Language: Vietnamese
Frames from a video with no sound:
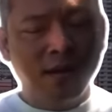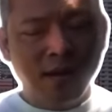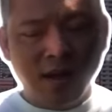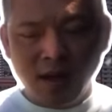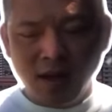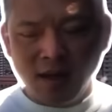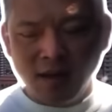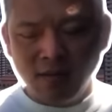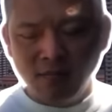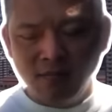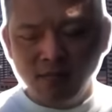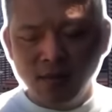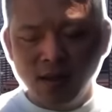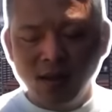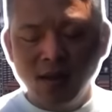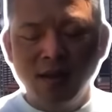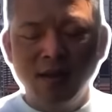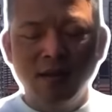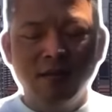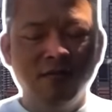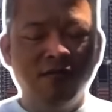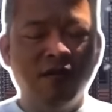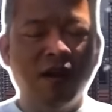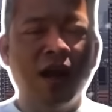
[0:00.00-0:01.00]
đó
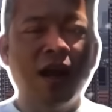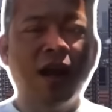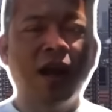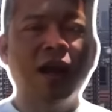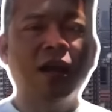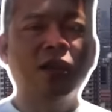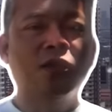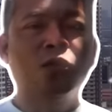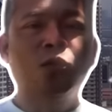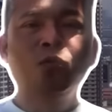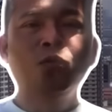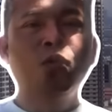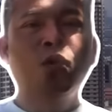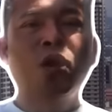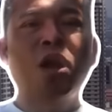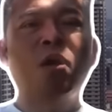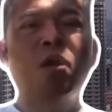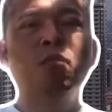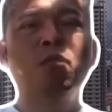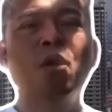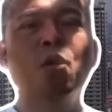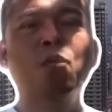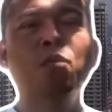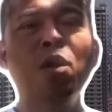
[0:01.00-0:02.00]
và chúng tôi
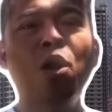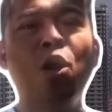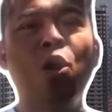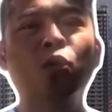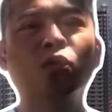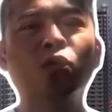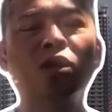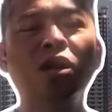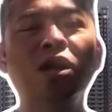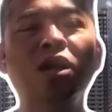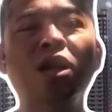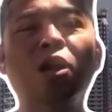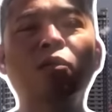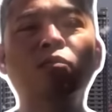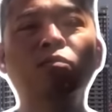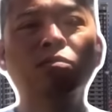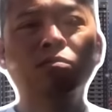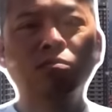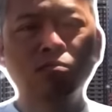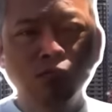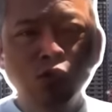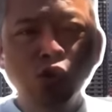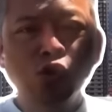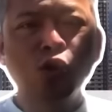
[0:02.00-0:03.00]
không ủng hộ tấn
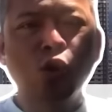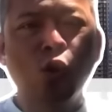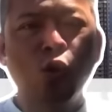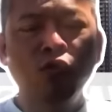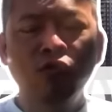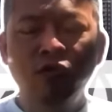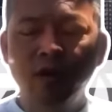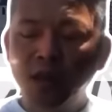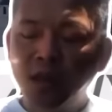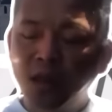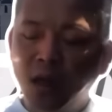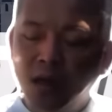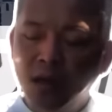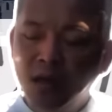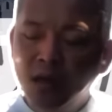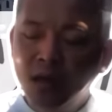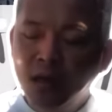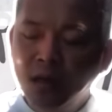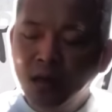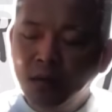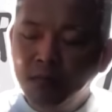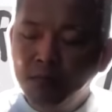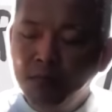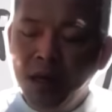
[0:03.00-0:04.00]
công Moscow vì
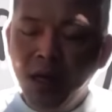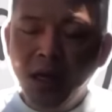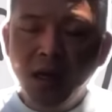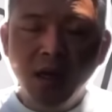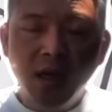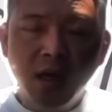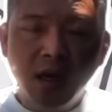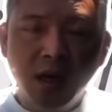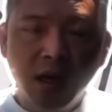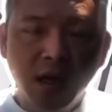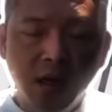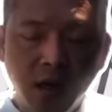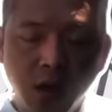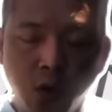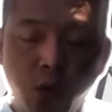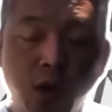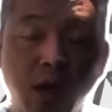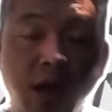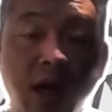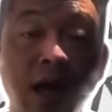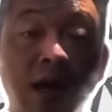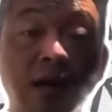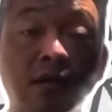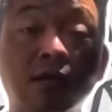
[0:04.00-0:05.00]
từ biên giới
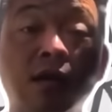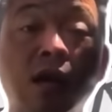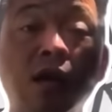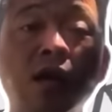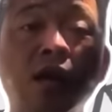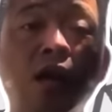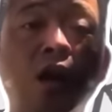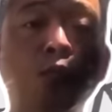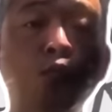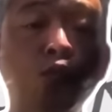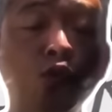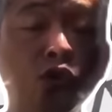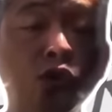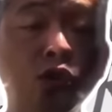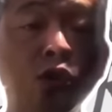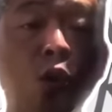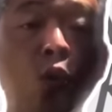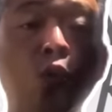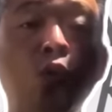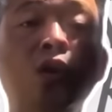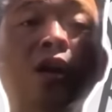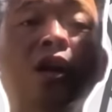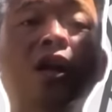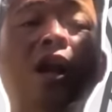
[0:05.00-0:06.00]
Ukraine tấn công
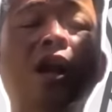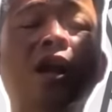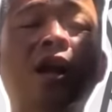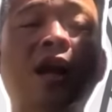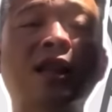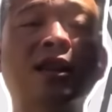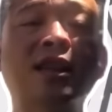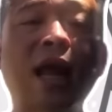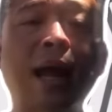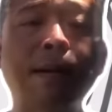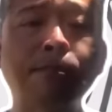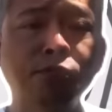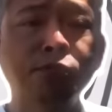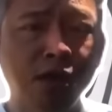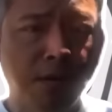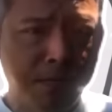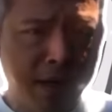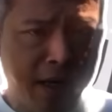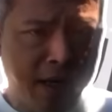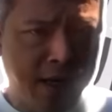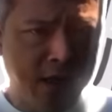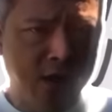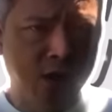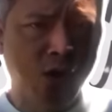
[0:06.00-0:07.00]
Moscow nó gần cả 800
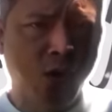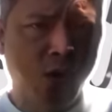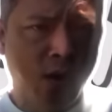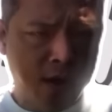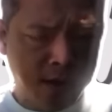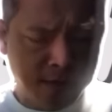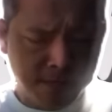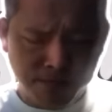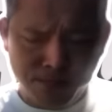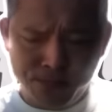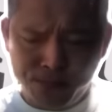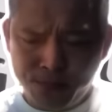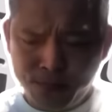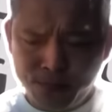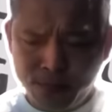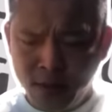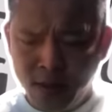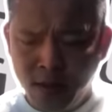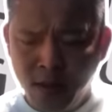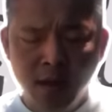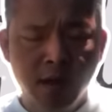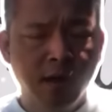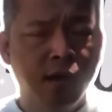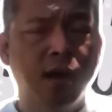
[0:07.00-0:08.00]
mấy cây số đó
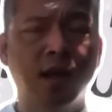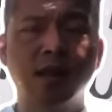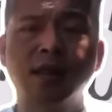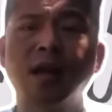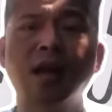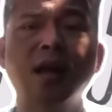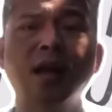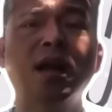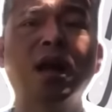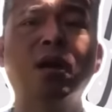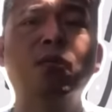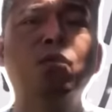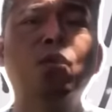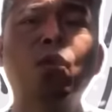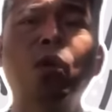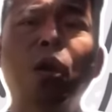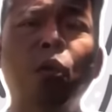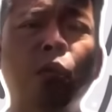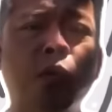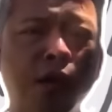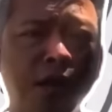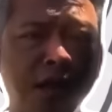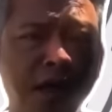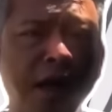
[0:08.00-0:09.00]
nó là tấn công cũng
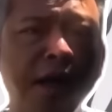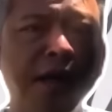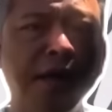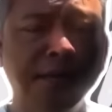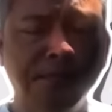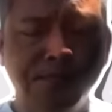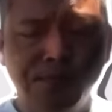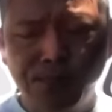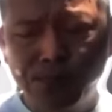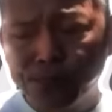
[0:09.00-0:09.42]
không có tới